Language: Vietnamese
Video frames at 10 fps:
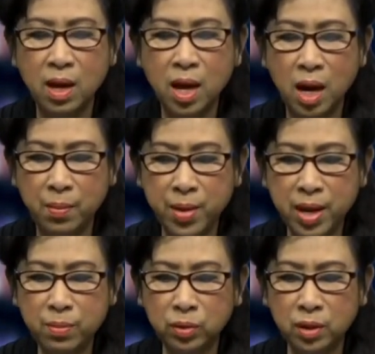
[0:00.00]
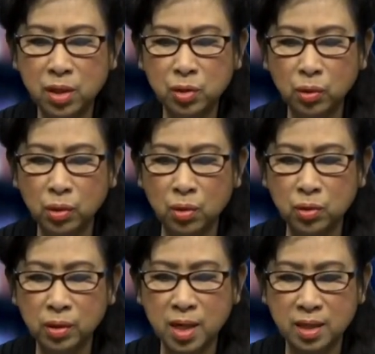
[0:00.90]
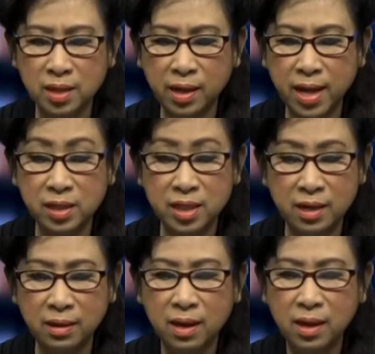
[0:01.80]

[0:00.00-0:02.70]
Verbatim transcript: Ở Mỹ, một tên du thủ du thực da đen chết,